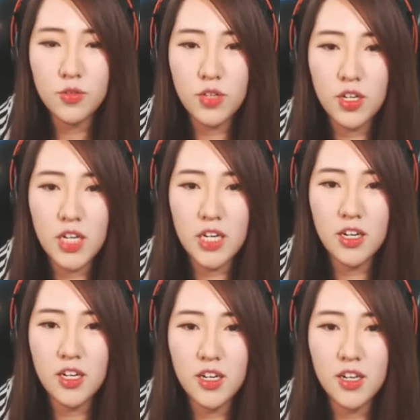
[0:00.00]

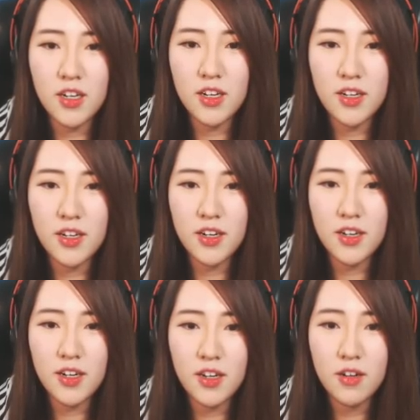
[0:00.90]

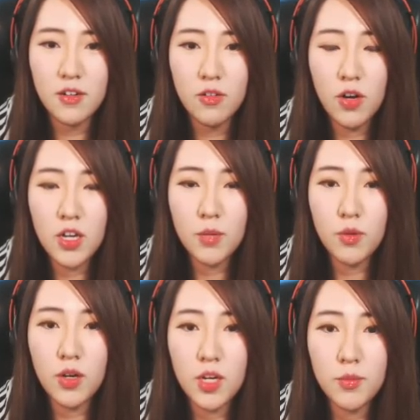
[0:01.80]
띠리리리리리리리. 어, 할아,
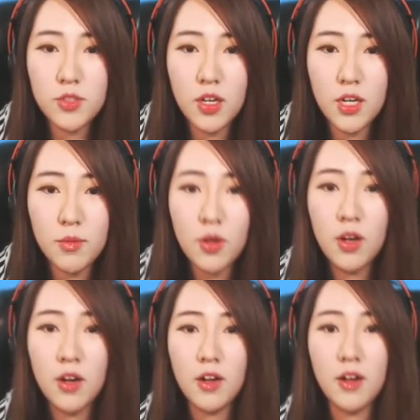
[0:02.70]
할아버지, 할아.
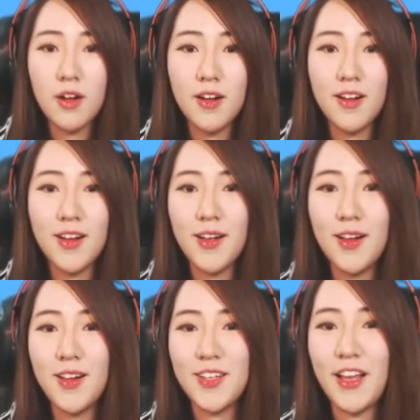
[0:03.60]

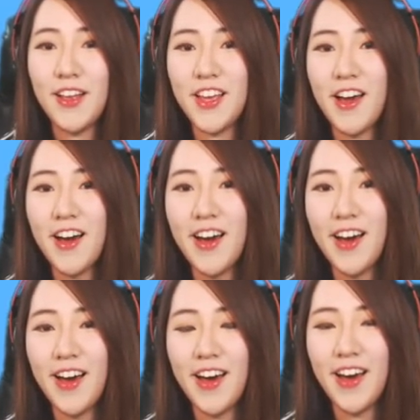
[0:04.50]

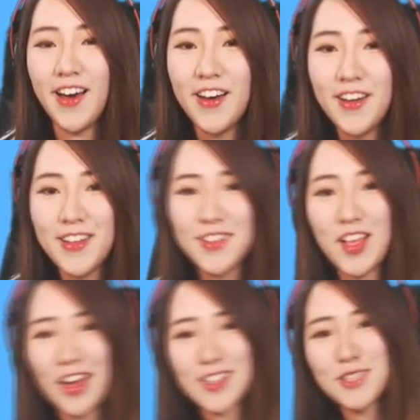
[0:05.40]
얘야,
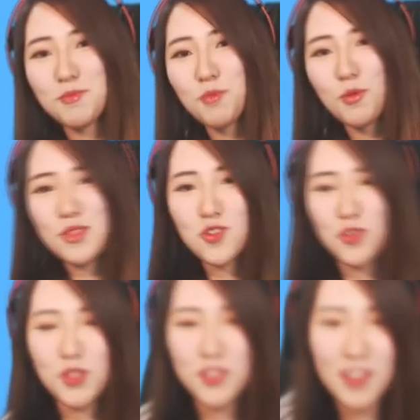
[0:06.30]
내가 지금 몸이
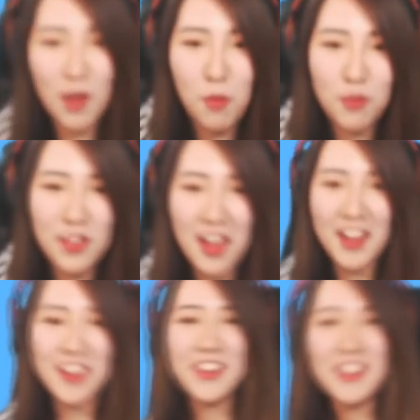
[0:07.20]
뜨고 있는가 보구나.
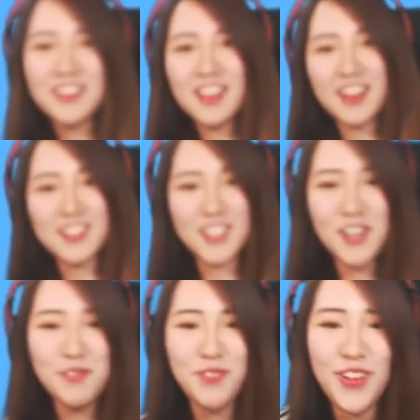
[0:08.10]
내가
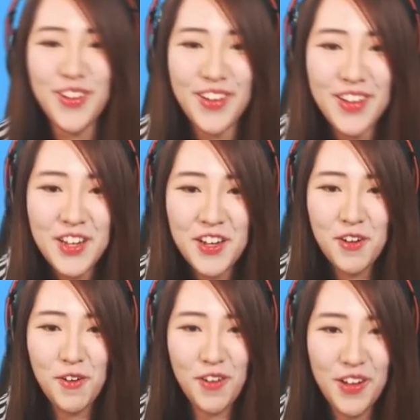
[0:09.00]
지금 뭐,
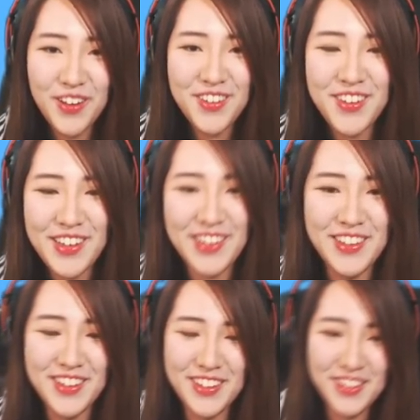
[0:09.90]
어.
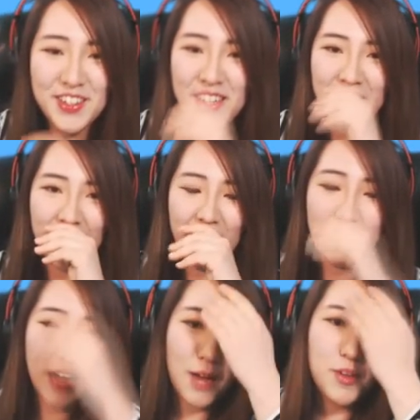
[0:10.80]
아,
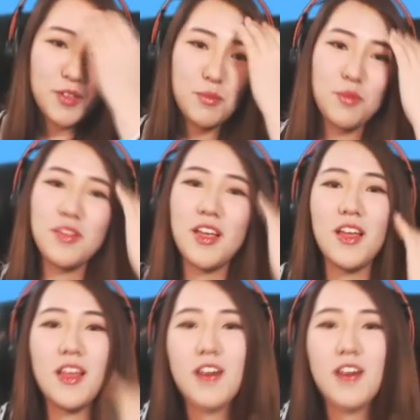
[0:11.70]
가면은 뭔데?